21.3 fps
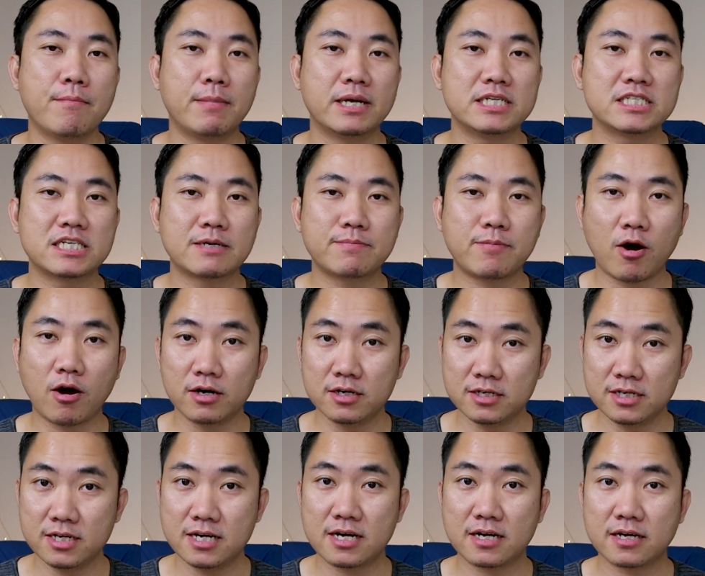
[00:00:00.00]
มันเฉพาะ
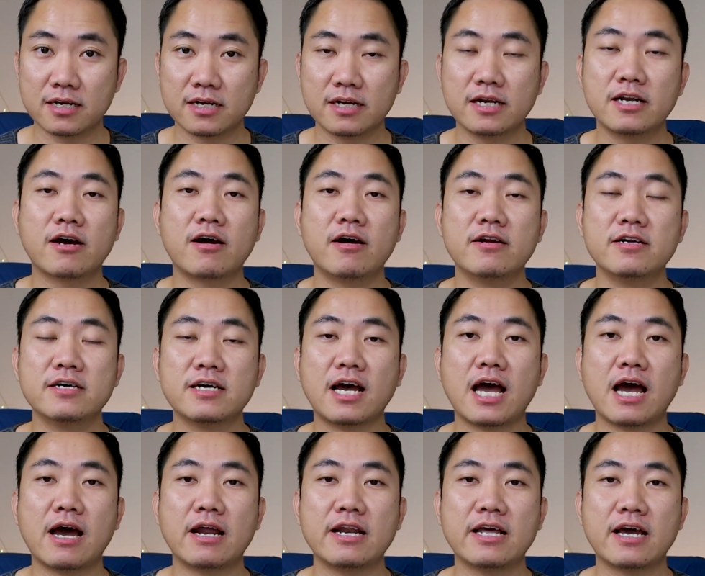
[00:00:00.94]
เรื่องแล้วก็เนื้อ
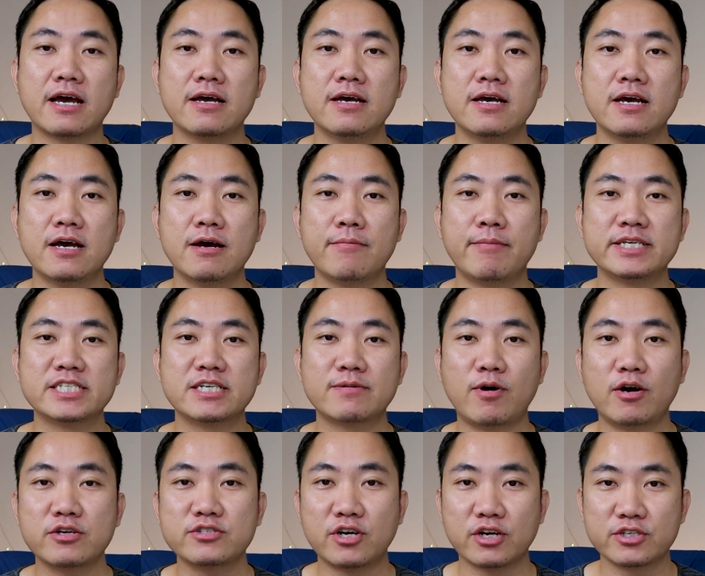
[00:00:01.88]
หาเนี่ยมันเฉ
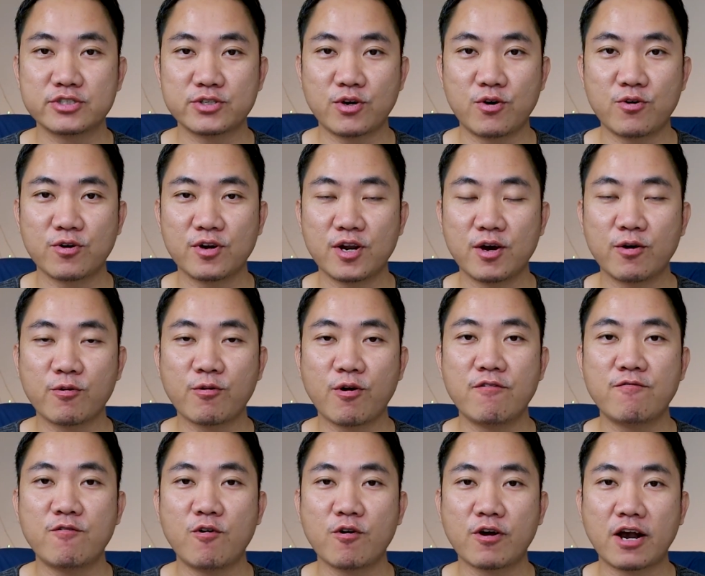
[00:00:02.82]
พาะเจาะจง แล้ว
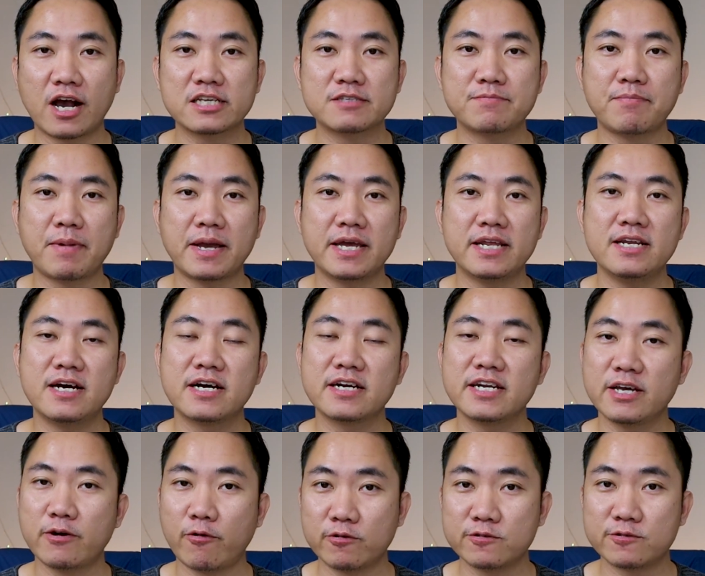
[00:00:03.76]
ก็โฟกัสไปเรื่อง
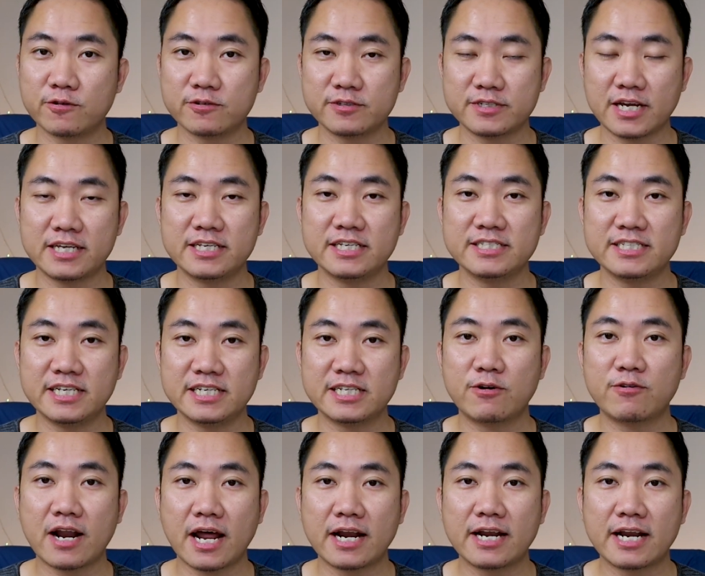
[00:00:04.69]
ที่คนสนใจจริงๆ
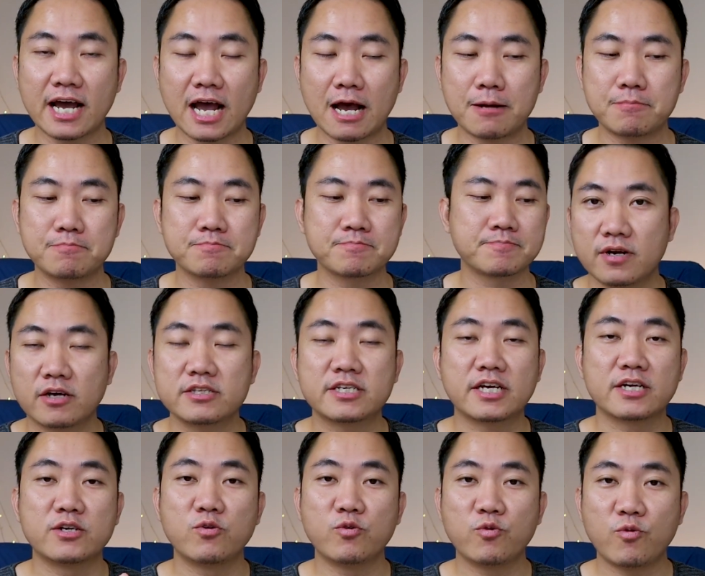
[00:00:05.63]
เท่านั้นนะครับ นอก
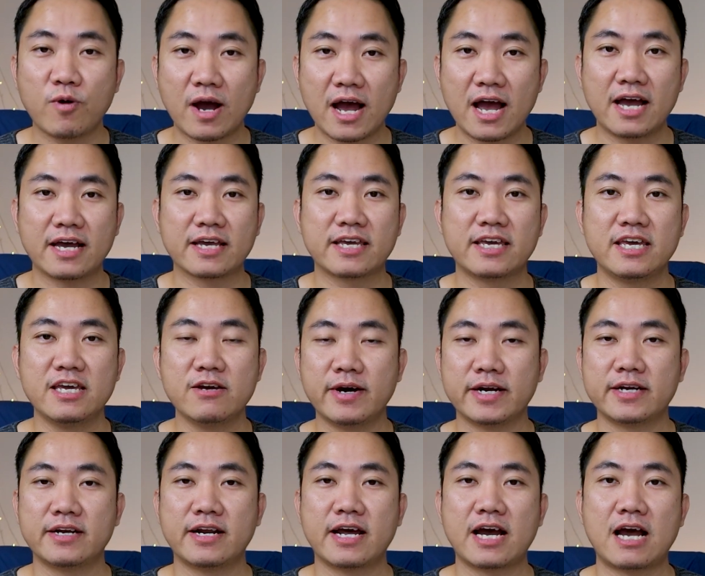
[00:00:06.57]
จากดูว่าคีย์
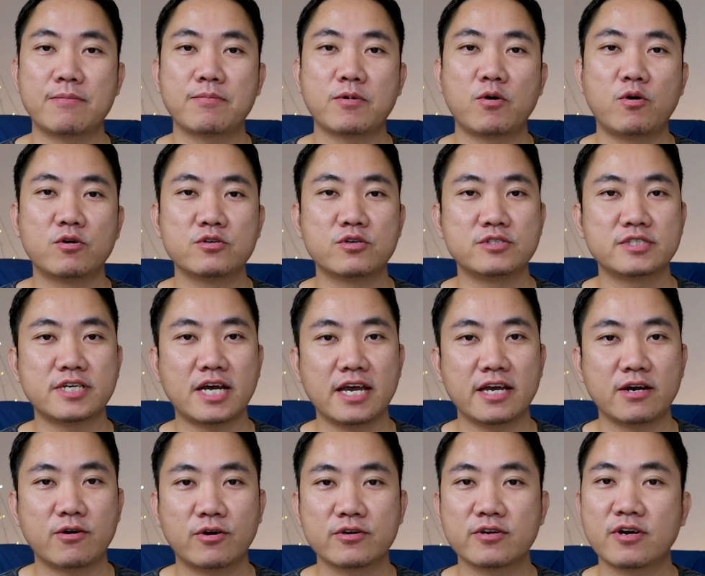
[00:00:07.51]
เวิร์ดนะครับคนสนใจ
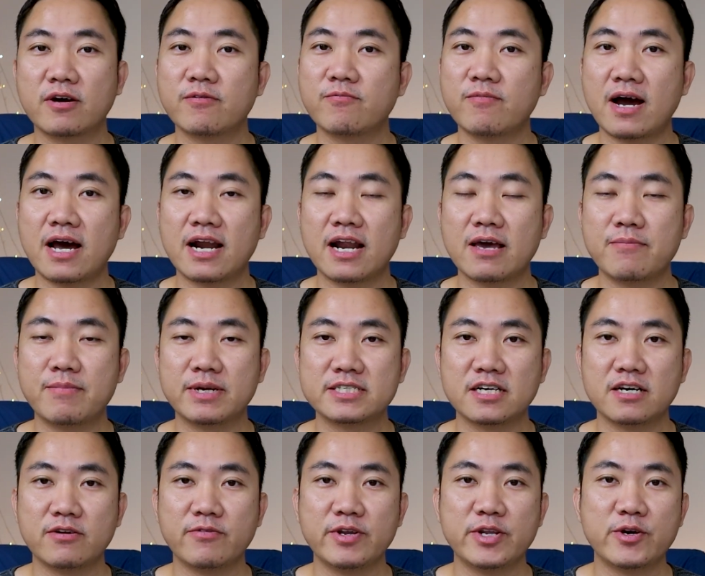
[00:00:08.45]
ค้นคำว่าอะไรมา
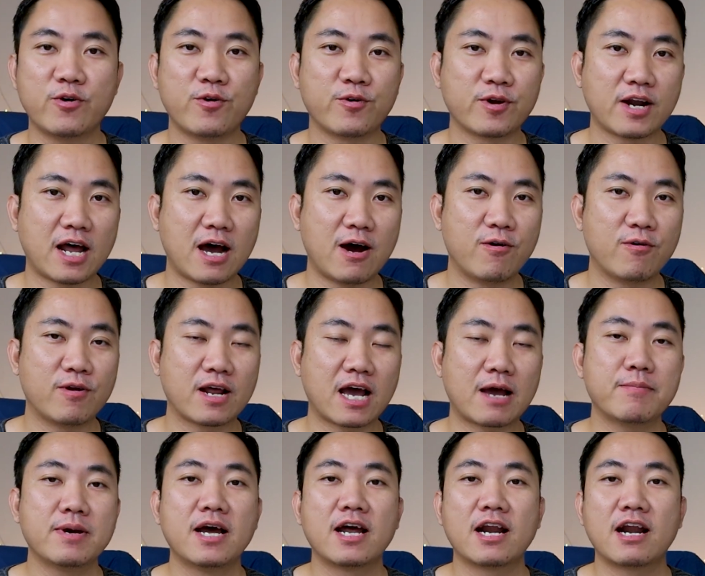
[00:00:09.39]
เจอวิดีโอของเรานะ
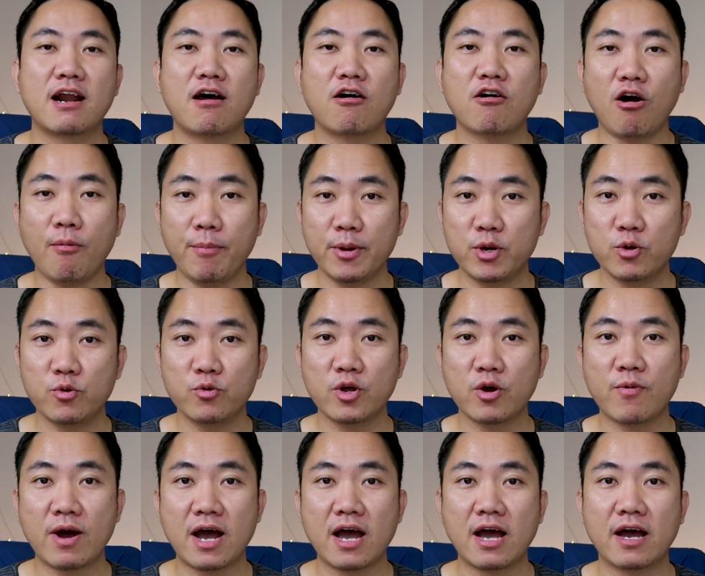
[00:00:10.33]
ครับ เราก็ไปดู
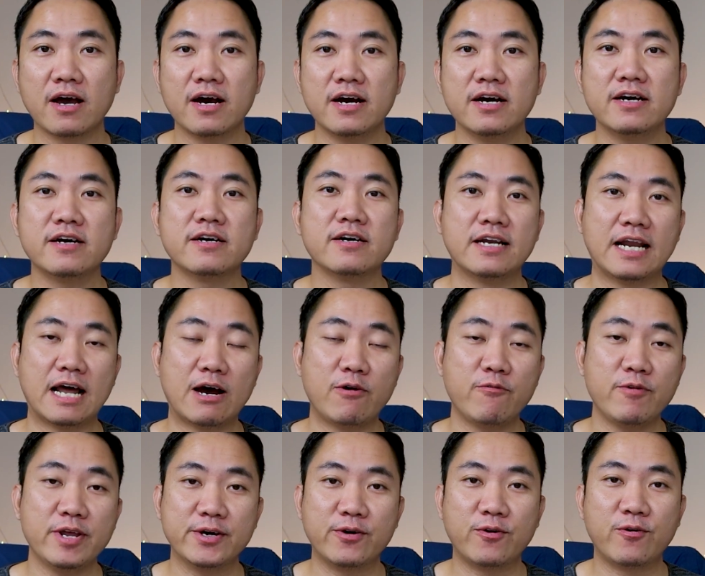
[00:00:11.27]
ด้วยว่าเออแล้ว
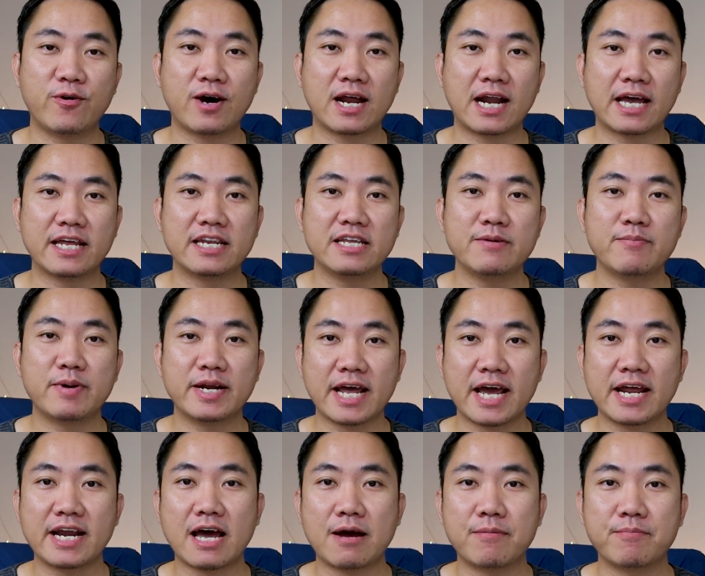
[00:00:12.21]
วิดีโออะไรที่มัน
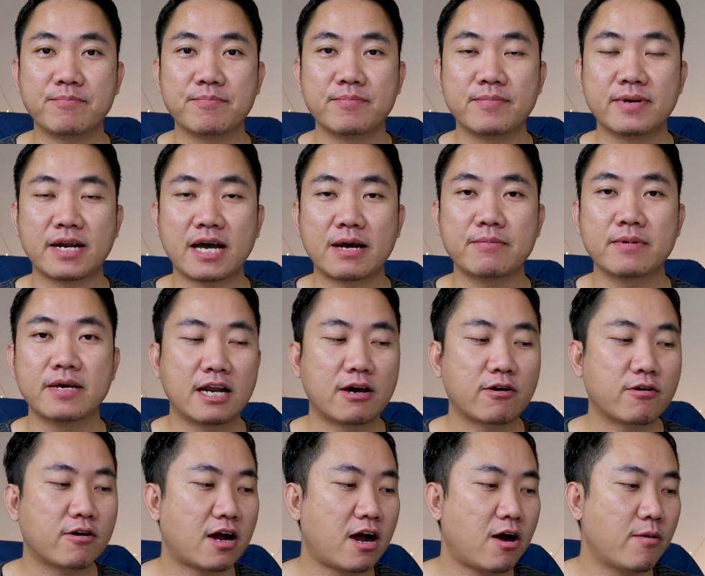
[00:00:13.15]
แนะนำนะครับ
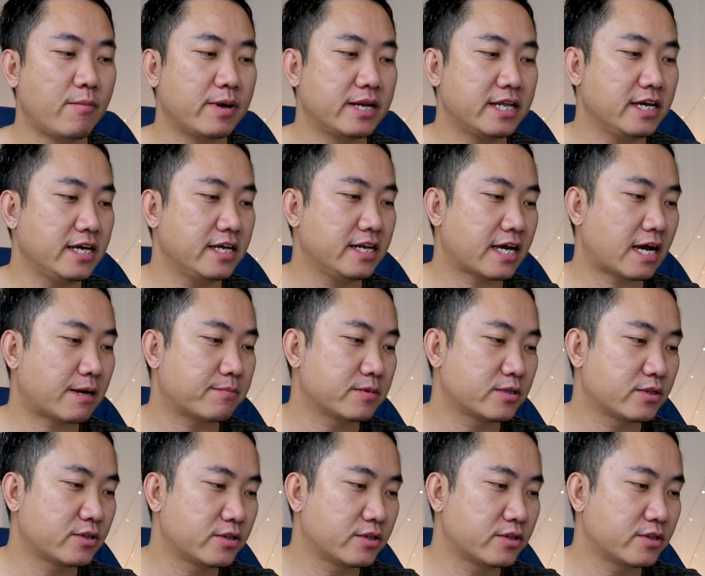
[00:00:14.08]
เราก็เข้าไปที่นะครับ